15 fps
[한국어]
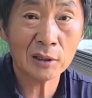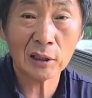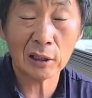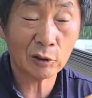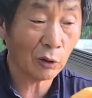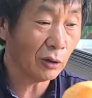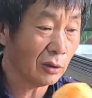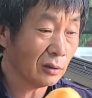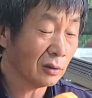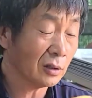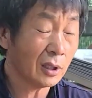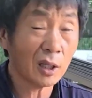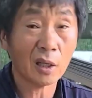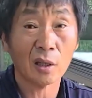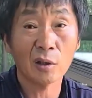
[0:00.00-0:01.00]
자, 저희는
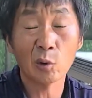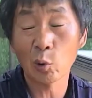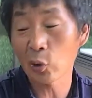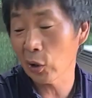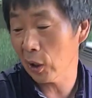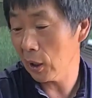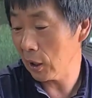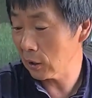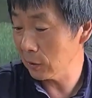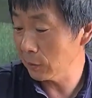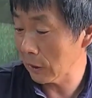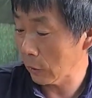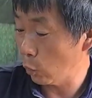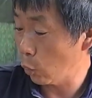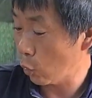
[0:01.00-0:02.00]
근데 이렇게
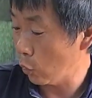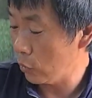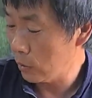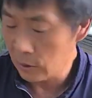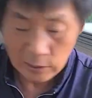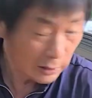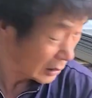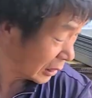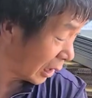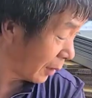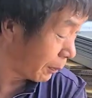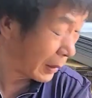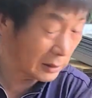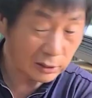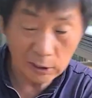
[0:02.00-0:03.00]
하겠습니다. 요런
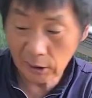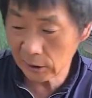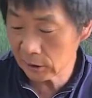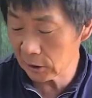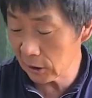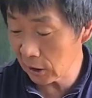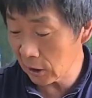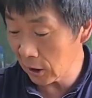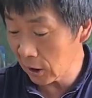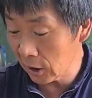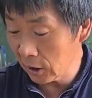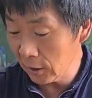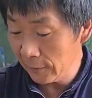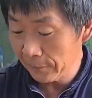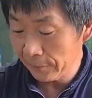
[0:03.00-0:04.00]
사각 박스가 있으니까.
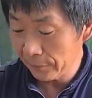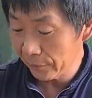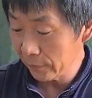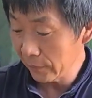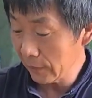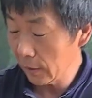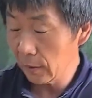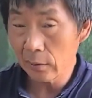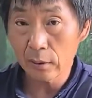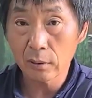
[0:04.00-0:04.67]
예,